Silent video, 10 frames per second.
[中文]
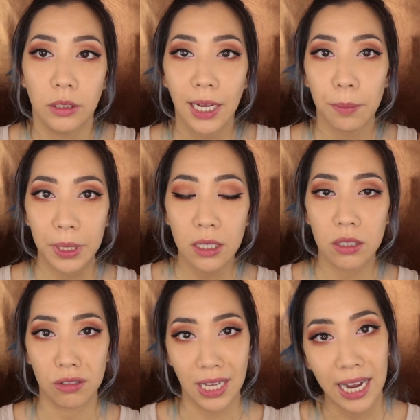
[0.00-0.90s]
那鼻影
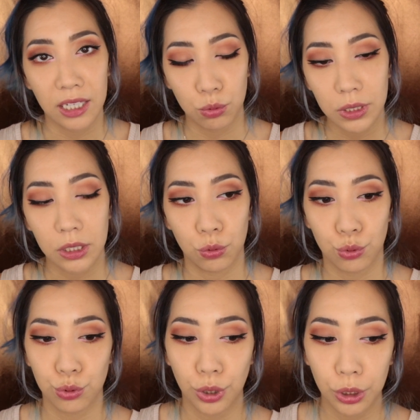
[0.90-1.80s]
很大一个问题就
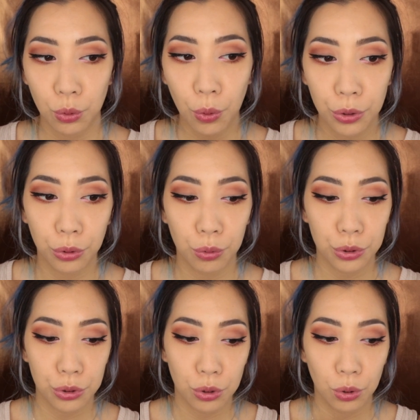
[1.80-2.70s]
是很多人都
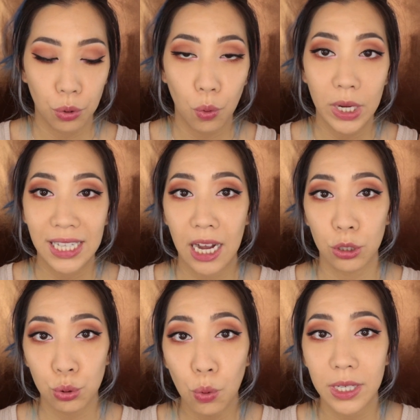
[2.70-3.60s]
就是会拿
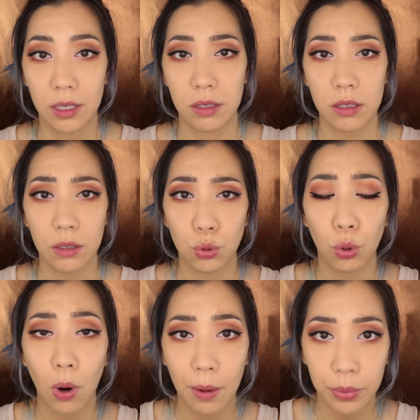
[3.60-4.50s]
错颜色去
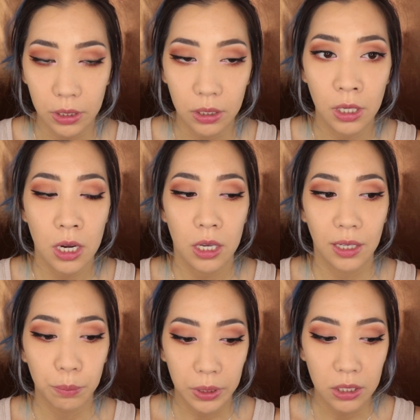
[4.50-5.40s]
画鼻影。
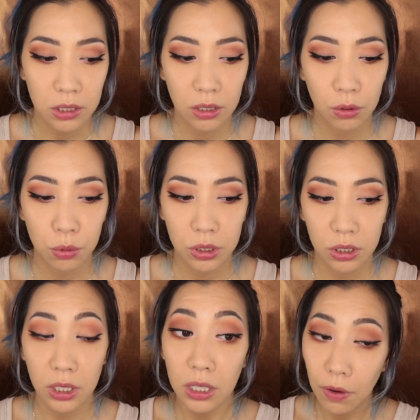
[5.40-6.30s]
那鼻影这个东西，
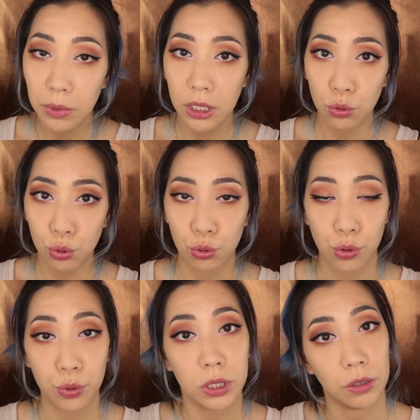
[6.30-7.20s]
一方面也取
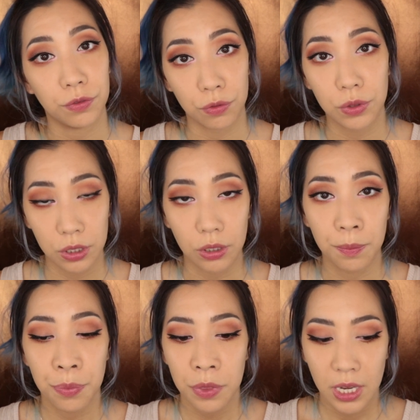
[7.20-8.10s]
决于你的肤色。
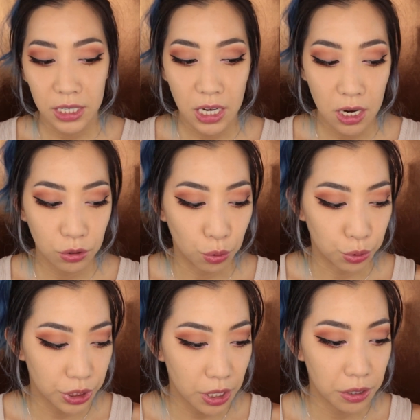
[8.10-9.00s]
那像有
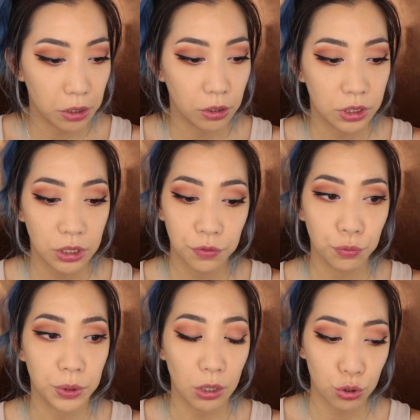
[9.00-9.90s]
些人的肌肤
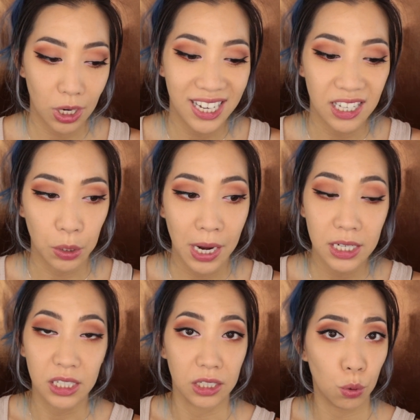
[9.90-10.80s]
比较深一点，他
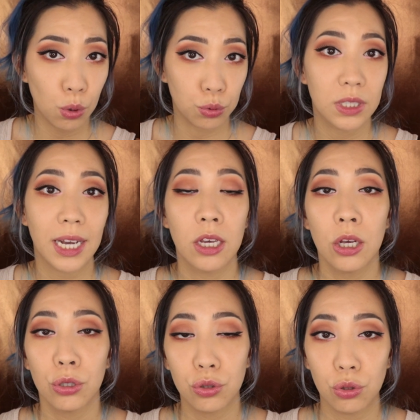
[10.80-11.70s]
可能或许在
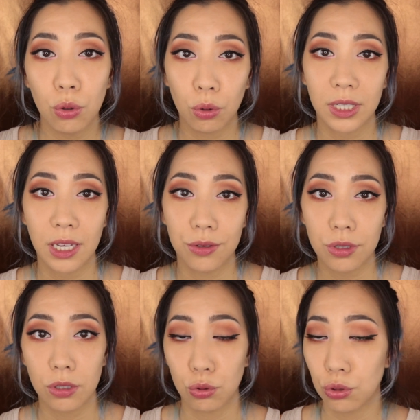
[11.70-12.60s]
修容颜
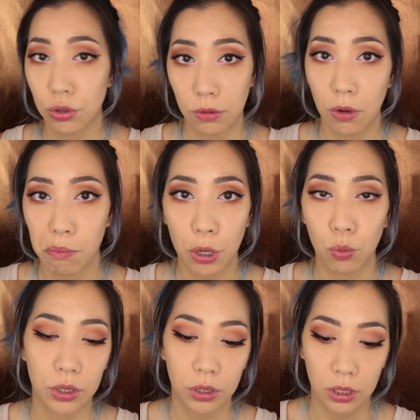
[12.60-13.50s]
色就是没有
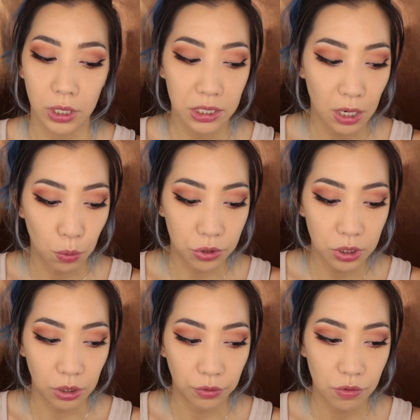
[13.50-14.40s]
问题。那像我自
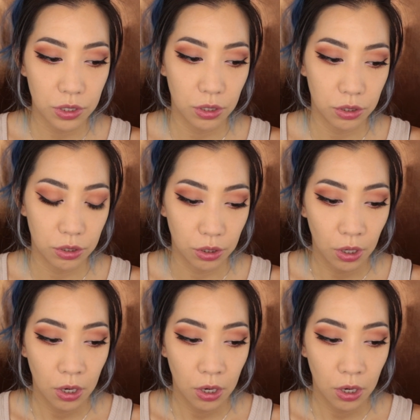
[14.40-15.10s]
己的肤色是